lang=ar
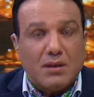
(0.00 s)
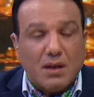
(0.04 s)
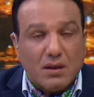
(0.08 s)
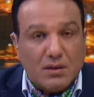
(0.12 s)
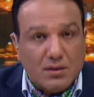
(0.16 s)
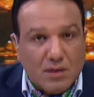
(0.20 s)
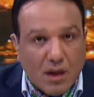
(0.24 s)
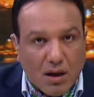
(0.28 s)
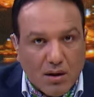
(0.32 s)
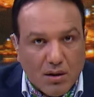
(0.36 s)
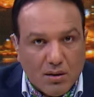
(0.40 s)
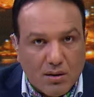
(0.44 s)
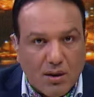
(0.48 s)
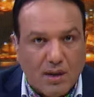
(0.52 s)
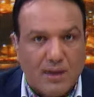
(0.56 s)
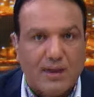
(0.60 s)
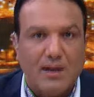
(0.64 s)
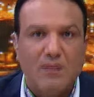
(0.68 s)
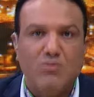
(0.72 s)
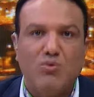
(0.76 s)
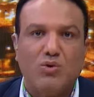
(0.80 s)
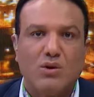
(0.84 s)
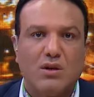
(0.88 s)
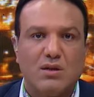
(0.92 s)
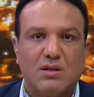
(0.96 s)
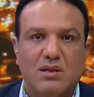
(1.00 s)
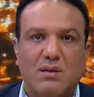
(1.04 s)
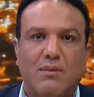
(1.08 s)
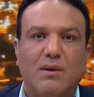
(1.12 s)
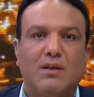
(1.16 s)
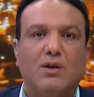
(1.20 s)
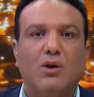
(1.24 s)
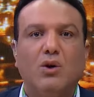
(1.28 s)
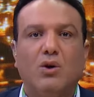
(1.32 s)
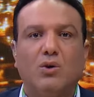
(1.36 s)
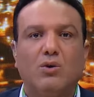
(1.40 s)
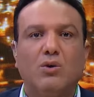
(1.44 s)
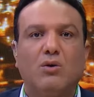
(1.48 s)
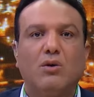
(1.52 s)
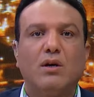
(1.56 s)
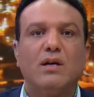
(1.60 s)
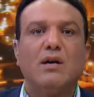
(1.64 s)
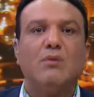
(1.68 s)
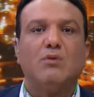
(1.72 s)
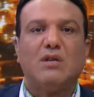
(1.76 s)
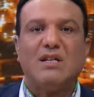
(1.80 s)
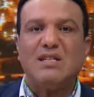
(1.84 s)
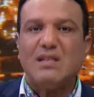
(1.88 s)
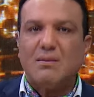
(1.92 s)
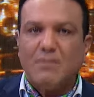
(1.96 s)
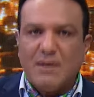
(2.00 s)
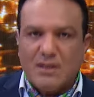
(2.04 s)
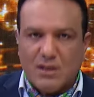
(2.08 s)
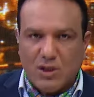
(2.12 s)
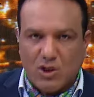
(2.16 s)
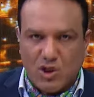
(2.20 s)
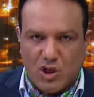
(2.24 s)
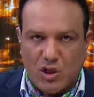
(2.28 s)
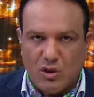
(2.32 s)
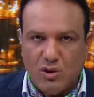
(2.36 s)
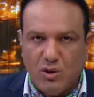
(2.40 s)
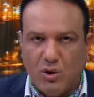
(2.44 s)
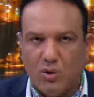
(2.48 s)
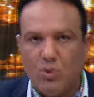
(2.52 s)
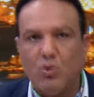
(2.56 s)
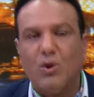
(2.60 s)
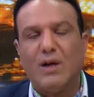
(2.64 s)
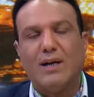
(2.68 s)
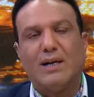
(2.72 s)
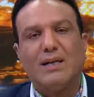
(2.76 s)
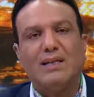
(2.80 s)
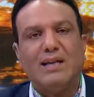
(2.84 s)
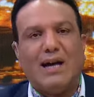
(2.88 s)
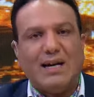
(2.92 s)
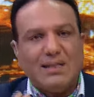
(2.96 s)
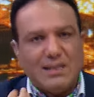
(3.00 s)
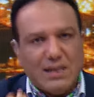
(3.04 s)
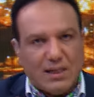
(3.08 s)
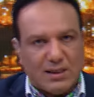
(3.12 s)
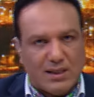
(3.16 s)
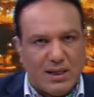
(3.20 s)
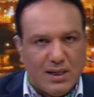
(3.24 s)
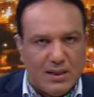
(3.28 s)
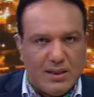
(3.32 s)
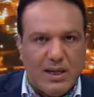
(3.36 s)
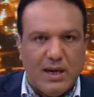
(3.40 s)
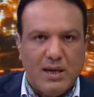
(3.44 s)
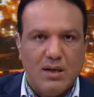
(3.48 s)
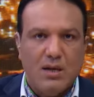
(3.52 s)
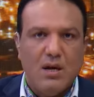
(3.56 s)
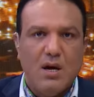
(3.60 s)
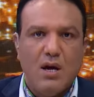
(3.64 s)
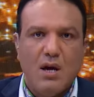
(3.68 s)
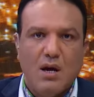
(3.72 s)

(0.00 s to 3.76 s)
تنتقدك المنظمات الحقوقيه مش عايزك بس تشد عروقك كده عايزك تهدى